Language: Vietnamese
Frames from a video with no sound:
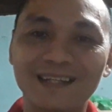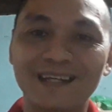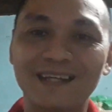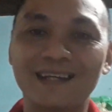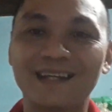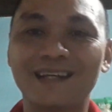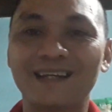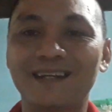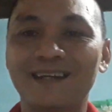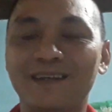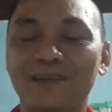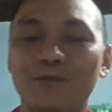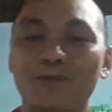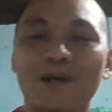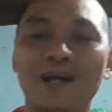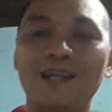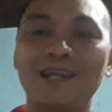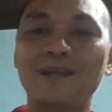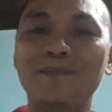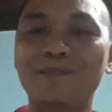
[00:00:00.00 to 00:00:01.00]
uh,
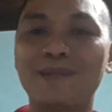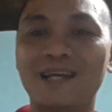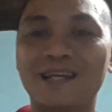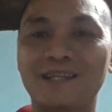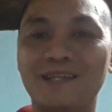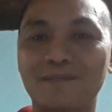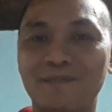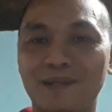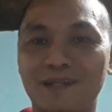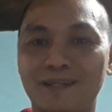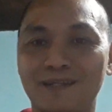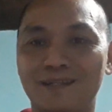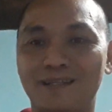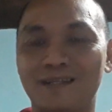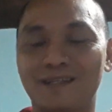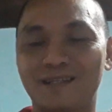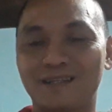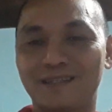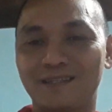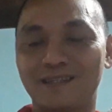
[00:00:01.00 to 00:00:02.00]
qua clip này thì mình chỉ